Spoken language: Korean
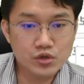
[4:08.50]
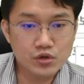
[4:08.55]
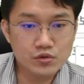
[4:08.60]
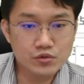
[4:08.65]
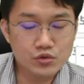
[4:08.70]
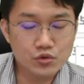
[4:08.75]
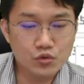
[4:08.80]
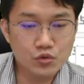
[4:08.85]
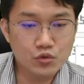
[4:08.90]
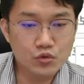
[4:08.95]

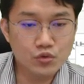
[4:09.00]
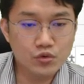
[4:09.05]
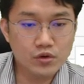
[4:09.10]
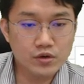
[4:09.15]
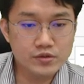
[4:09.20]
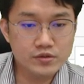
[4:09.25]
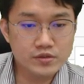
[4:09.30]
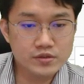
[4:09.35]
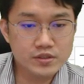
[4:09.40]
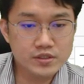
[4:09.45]
정,
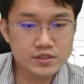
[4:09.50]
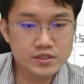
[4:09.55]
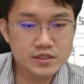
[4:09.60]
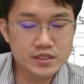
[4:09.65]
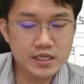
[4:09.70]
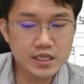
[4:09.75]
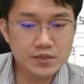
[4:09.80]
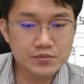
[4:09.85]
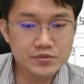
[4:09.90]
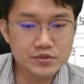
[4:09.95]
요런 그
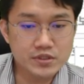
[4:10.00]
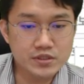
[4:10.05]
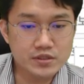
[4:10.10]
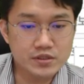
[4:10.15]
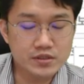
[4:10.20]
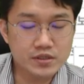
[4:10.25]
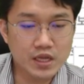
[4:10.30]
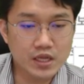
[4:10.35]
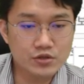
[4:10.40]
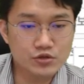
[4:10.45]

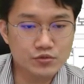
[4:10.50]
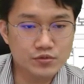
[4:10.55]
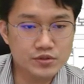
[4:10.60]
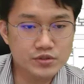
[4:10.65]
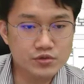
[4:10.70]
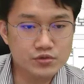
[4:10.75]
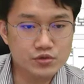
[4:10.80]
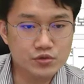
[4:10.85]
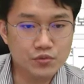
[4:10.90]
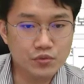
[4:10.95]
그림들을 한두
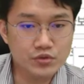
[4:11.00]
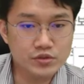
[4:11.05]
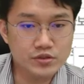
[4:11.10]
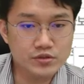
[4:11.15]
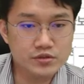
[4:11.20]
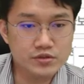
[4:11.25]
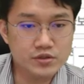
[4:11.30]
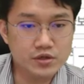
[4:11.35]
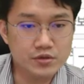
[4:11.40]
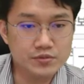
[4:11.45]
번 정도
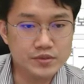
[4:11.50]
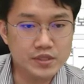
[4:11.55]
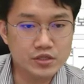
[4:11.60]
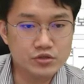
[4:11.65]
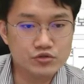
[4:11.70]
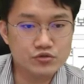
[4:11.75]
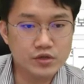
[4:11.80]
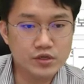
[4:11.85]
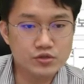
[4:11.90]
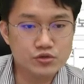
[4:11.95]
보셨을 겁니다
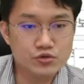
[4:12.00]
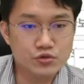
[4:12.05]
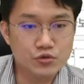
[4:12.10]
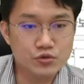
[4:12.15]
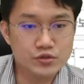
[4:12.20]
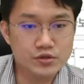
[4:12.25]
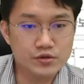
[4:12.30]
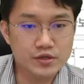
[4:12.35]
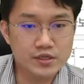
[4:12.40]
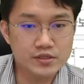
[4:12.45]
주간
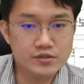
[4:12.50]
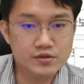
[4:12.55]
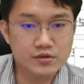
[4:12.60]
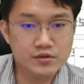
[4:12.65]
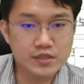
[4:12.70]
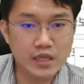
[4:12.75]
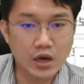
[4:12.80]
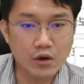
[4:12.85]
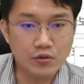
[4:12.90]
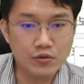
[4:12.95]

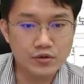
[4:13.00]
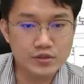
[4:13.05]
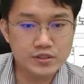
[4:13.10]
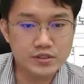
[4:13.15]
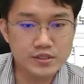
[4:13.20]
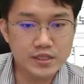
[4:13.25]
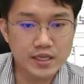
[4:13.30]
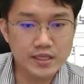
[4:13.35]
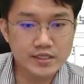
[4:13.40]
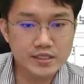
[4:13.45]
조선에서 나온
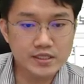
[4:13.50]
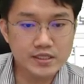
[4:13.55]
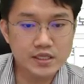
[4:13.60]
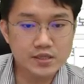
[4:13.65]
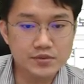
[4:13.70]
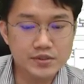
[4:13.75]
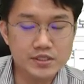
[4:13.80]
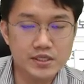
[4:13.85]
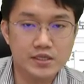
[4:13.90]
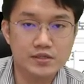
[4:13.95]
것인데 이
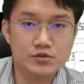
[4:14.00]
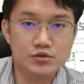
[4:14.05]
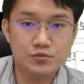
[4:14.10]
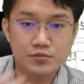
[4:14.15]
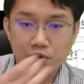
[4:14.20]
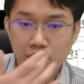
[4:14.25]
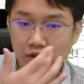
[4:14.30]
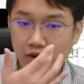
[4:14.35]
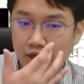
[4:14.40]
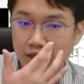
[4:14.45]
그림이 제일
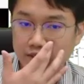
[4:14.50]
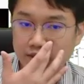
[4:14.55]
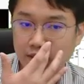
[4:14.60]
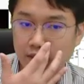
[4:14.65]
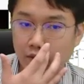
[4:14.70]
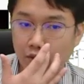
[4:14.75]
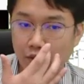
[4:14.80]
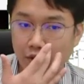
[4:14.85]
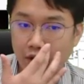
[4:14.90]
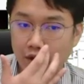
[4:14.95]
좀
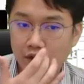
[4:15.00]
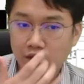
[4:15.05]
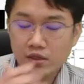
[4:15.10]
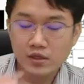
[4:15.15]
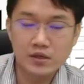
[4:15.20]
명확하더라고요